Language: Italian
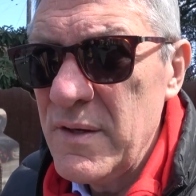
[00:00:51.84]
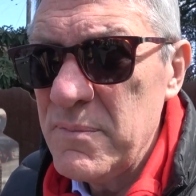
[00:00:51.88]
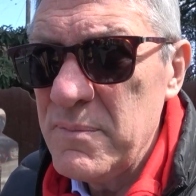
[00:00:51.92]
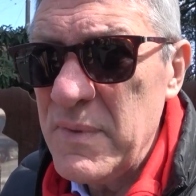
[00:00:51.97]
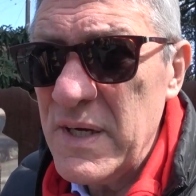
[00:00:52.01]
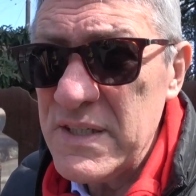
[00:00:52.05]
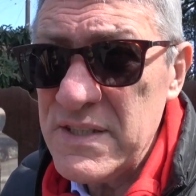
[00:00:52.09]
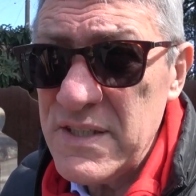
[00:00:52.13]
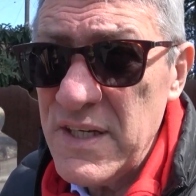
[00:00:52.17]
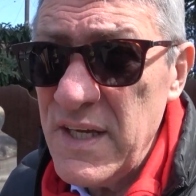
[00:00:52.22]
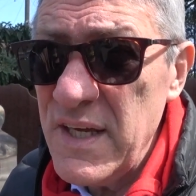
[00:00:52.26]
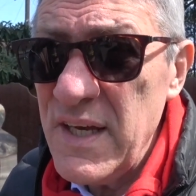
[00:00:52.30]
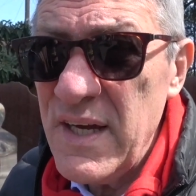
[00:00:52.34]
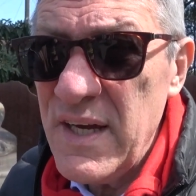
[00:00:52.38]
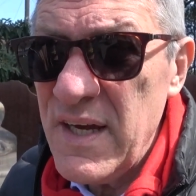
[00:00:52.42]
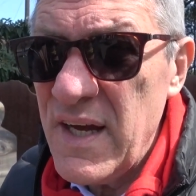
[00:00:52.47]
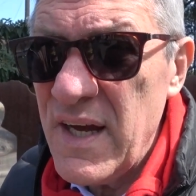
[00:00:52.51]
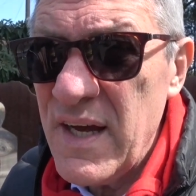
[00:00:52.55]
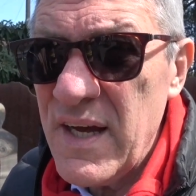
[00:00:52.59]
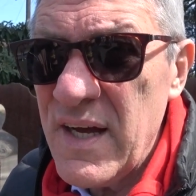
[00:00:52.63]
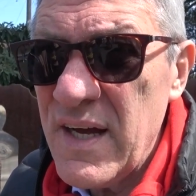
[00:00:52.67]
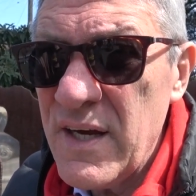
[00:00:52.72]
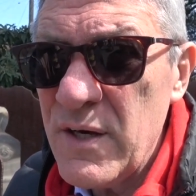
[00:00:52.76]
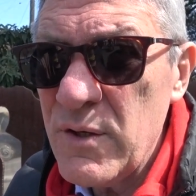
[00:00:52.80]
ma
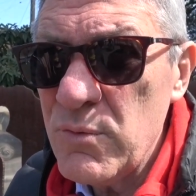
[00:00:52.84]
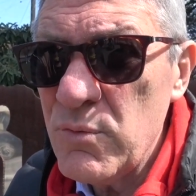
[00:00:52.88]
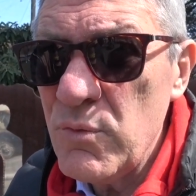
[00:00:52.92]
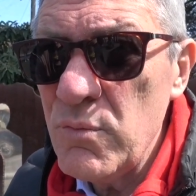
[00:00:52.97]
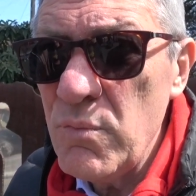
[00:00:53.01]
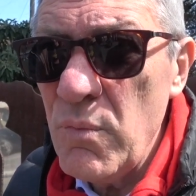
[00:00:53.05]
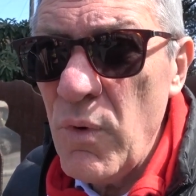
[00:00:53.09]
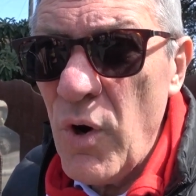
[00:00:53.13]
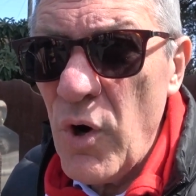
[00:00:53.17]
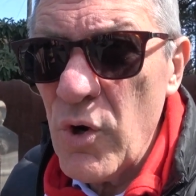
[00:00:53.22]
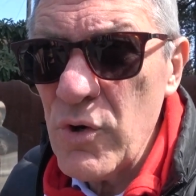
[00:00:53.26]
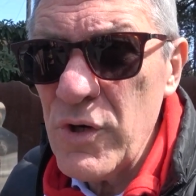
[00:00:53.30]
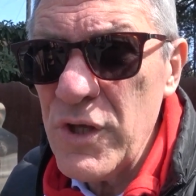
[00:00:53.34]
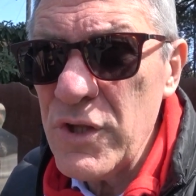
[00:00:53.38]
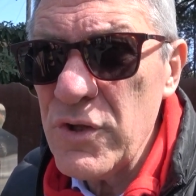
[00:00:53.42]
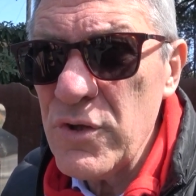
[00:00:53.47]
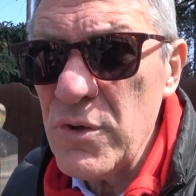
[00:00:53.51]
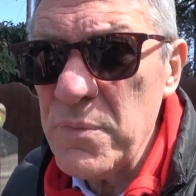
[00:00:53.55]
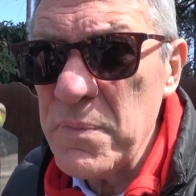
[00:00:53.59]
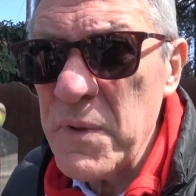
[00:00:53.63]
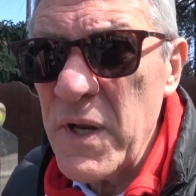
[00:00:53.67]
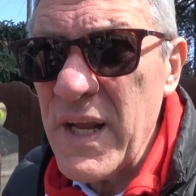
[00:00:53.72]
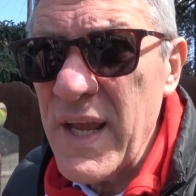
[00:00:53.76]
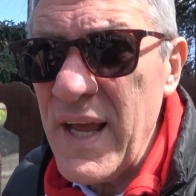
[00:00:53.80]
sia un
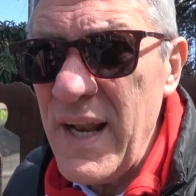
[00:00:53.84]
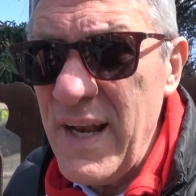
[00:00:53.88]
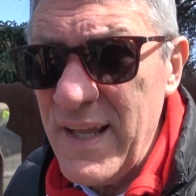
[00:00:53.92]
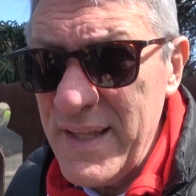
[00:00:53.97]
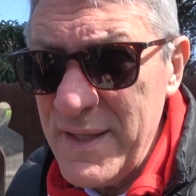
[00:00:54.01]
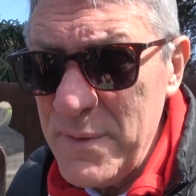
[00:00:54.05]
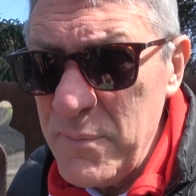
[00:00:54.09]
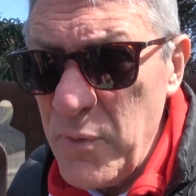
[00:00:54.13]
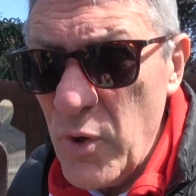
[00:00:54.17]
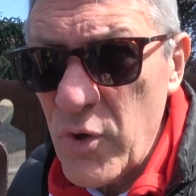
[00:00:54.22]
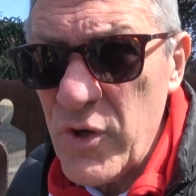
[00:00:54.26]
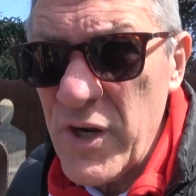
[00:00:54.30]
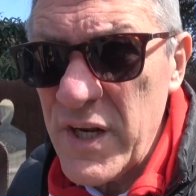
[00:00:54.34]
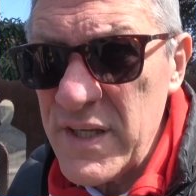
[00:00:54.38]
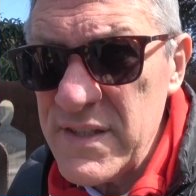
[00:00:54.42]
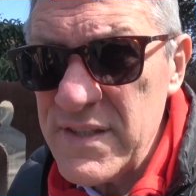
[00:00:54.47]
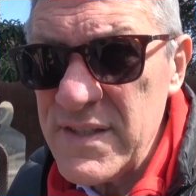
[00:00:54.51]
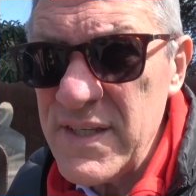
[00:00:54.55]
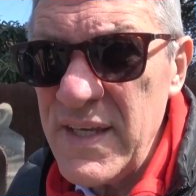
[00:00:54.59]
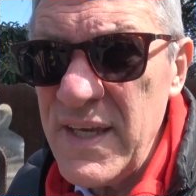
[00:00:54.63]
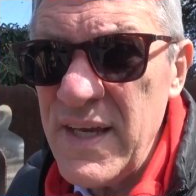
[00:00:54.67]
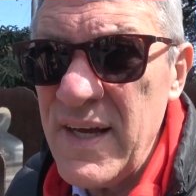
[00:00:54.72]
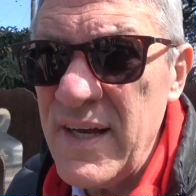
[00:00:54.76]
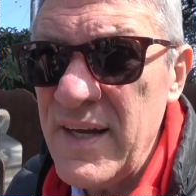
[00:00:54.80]
monito perché la
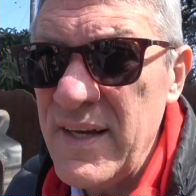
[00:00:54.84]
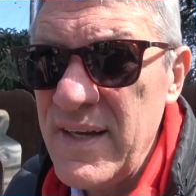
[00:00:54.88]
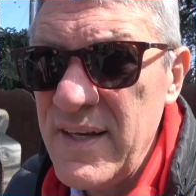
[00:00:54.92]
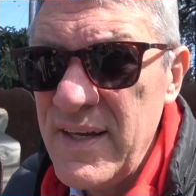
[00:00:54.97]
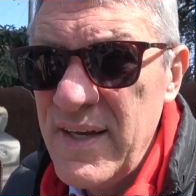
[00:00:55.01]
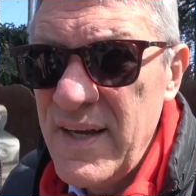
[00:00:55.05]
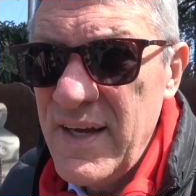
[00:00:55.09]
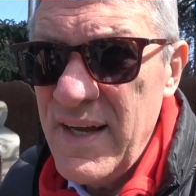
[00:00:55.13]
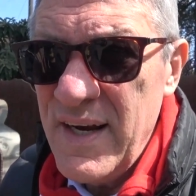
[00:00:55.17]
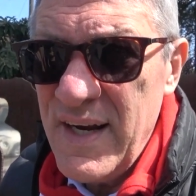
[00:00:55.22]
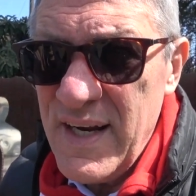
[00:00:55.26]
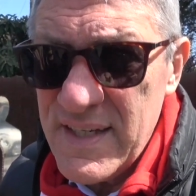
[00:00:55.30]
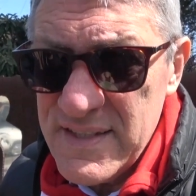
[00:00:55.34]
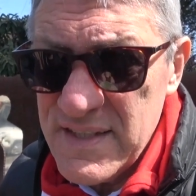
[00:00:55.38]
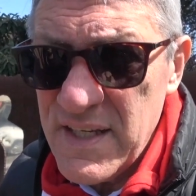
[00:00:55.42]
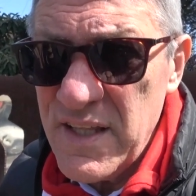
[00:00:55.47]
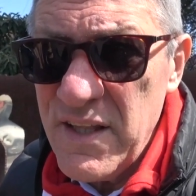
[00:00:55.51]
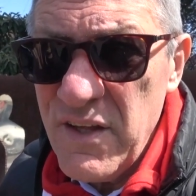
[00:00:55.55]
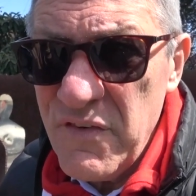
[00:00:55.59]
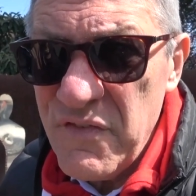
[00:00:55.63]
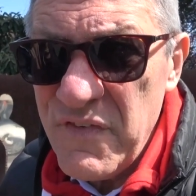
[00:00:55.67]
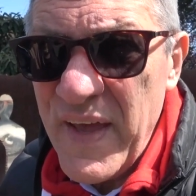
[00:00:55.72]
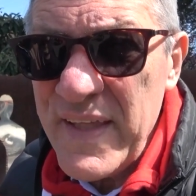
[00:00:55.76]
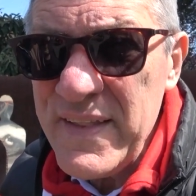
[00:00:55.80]
democrazia la si
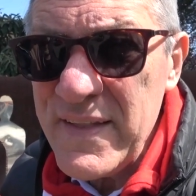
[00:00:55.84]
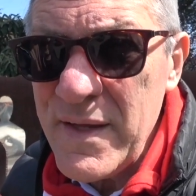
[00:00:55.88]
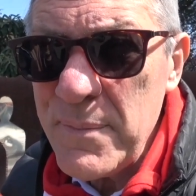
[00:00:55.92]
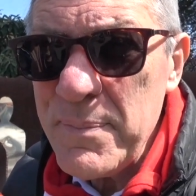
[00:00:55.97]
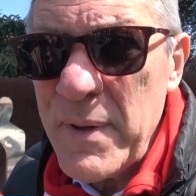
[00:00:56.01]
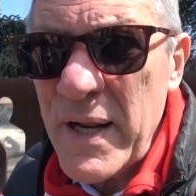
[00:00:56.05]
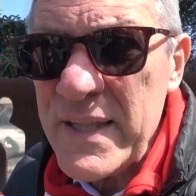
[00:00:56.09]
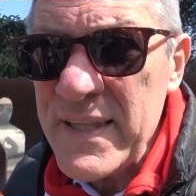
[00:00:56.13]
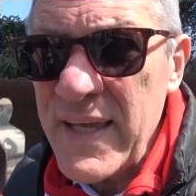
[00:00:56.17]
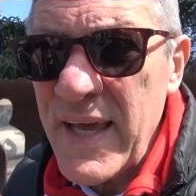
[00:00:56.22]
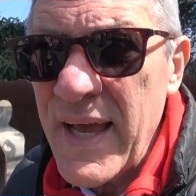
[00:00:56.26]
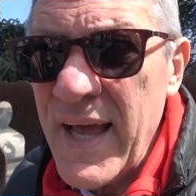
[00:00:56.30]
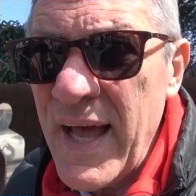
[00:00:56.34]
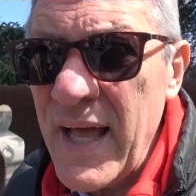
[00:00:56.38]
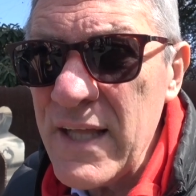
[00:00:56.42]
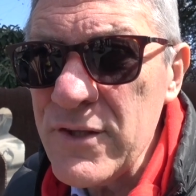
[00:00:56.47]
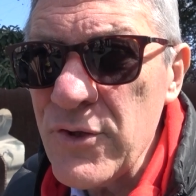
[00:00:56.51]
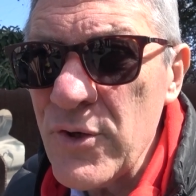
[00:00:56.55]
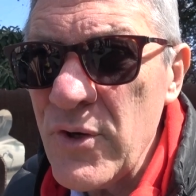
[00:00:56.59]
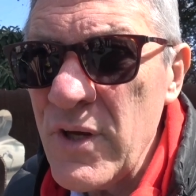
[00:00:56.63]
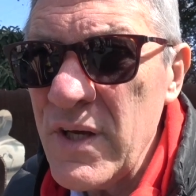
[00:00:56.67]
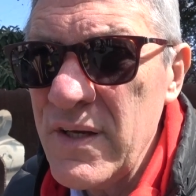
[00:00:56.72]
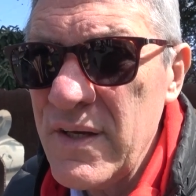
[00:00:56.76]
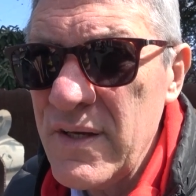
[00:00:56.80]
difende
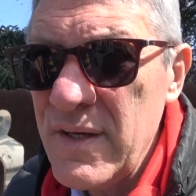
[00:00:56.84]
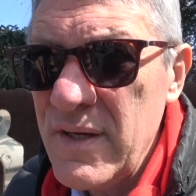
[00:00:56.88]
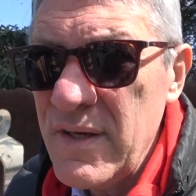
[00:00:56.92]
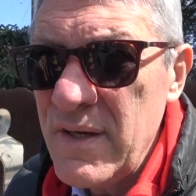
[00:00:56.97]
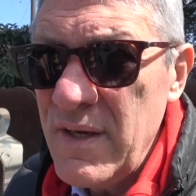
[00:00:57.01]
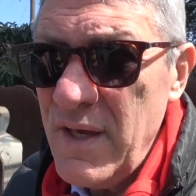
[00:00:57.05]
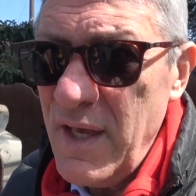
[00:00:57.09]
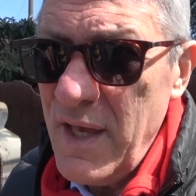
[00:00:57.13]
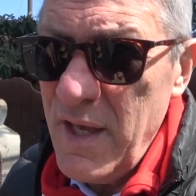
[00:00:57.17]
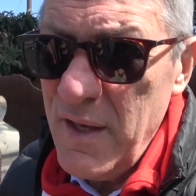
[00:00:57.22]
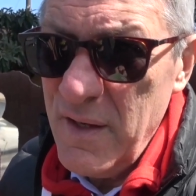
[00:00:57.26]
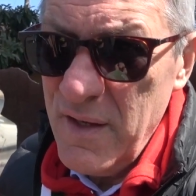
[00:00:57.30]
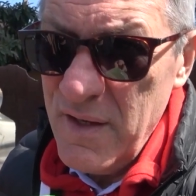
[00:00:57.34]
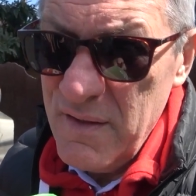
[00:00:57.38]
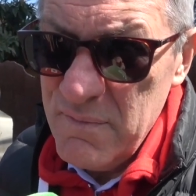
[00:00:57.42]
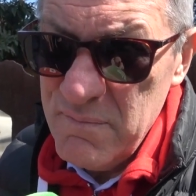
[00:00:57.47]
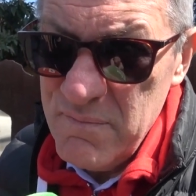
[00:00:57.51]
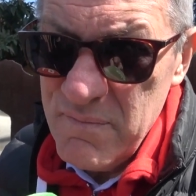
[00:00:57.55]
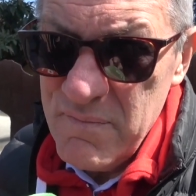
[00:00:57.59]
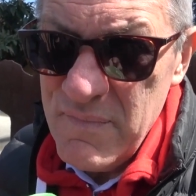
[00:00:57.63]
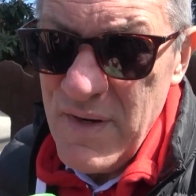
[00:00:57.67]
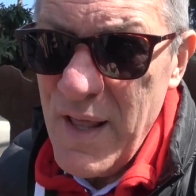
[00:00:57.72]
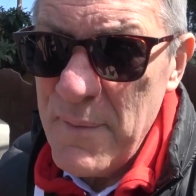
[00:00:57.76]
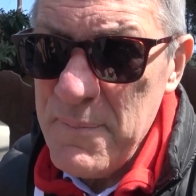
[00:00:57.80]
praticandola e
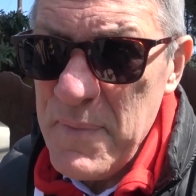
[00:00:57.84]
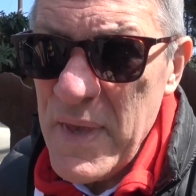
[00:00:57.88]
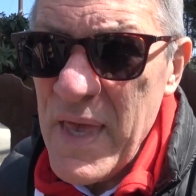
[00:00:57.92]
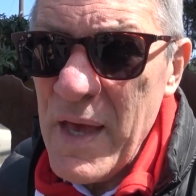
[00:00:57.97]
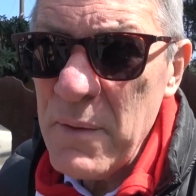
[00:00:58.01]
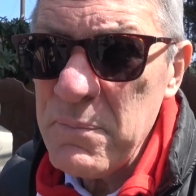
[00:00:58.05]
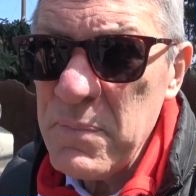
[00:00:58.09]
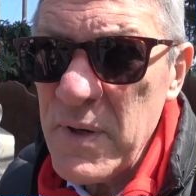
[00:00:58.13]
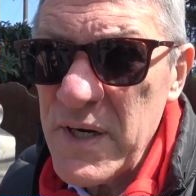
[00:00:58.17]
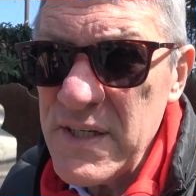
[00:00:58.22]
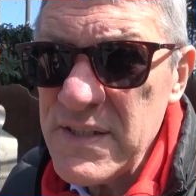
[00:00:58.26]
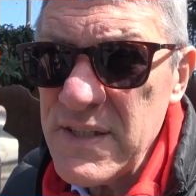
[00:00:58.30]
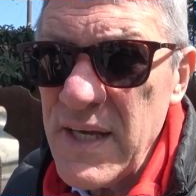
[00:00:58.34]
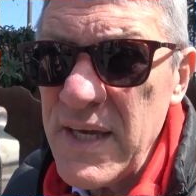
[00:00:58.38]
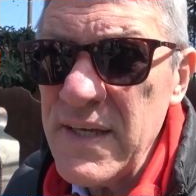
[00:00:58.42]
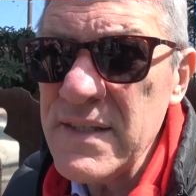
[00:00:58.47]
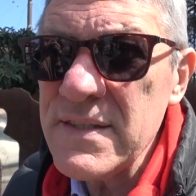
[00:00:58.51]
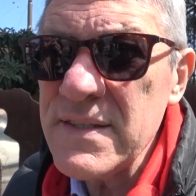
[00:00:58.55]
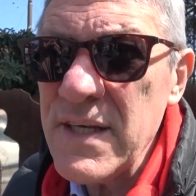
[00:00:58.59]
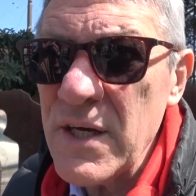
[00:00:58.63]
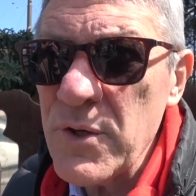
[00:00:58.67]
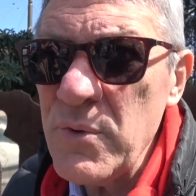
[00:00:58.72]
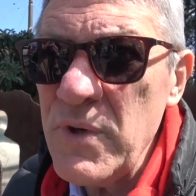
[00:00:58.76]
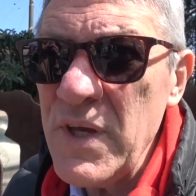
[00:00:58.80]
la mia
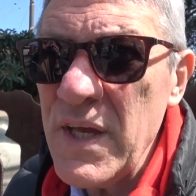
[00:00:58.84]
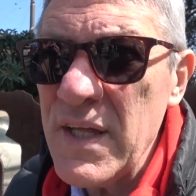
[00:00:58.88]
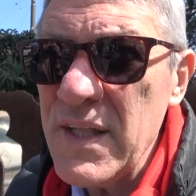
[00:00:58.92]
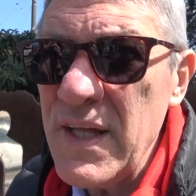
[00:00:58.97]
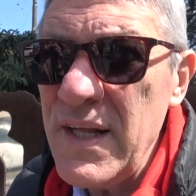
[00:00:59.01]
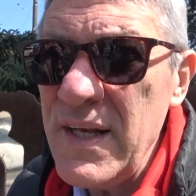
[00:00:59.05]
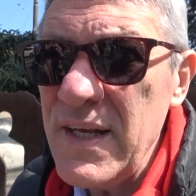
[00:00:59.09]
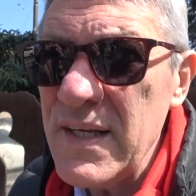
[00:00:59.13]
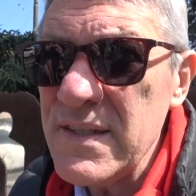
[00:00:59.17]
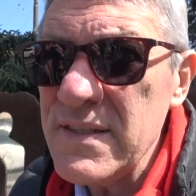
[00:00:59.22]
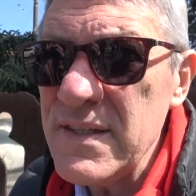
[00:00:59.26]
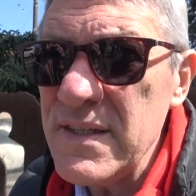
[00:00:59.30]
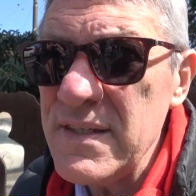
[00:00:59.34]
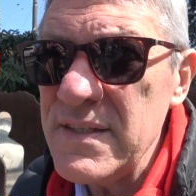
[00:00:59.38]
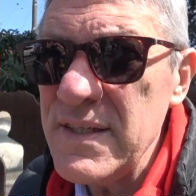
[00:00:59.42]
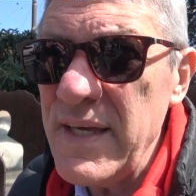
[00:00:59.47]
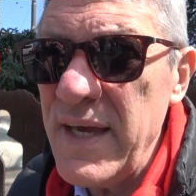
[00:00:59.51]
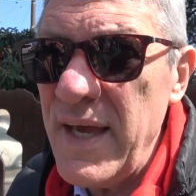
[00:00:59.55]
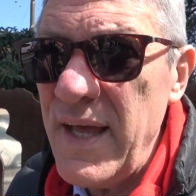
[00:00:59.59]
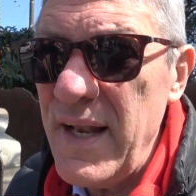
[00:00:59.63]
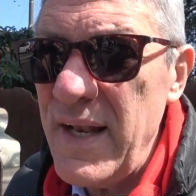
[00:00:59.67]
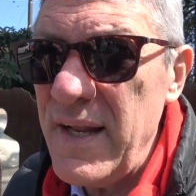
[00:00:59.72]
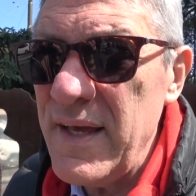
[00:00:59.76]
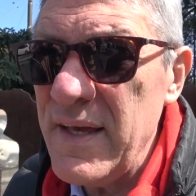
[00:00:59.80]
presenza qui e della
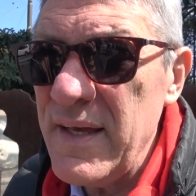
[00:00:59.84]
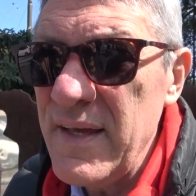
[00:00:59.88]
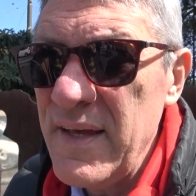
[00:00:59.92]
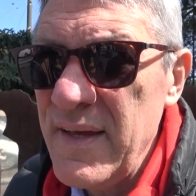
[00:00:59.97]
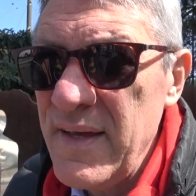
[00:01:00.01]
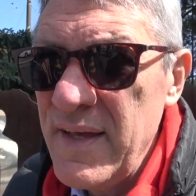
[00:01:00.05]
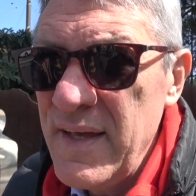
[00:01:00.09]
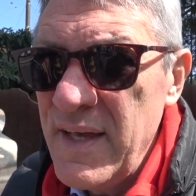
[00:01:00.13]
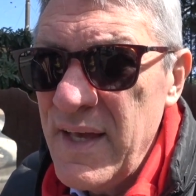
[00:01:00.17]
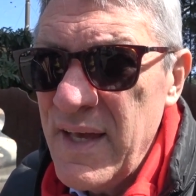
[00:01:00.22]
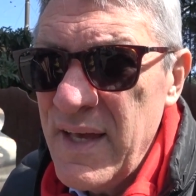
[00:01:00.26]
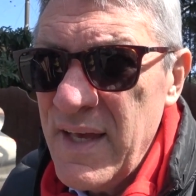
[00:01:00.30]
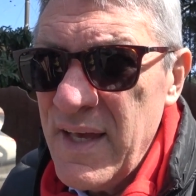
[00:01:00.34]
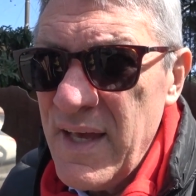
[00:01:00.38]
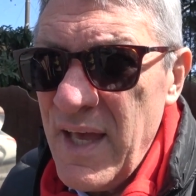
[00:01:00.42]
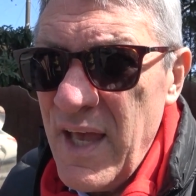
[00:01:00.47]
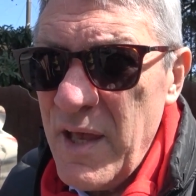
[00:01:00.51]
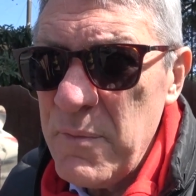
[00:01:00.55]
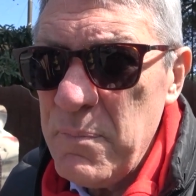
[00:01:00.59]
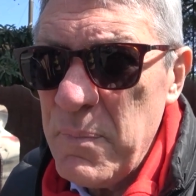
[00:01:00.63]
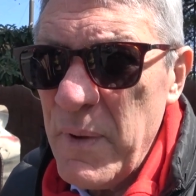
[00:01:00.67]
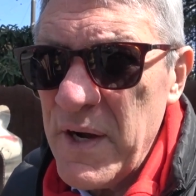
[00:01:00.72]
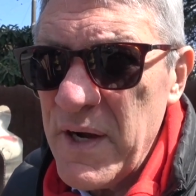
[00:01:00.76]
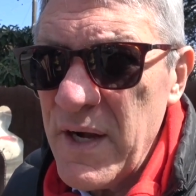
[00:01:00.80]
CGL
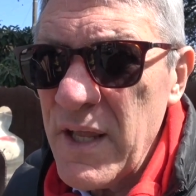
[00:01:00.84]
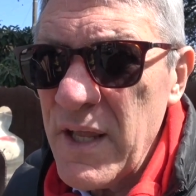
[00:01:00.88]
è per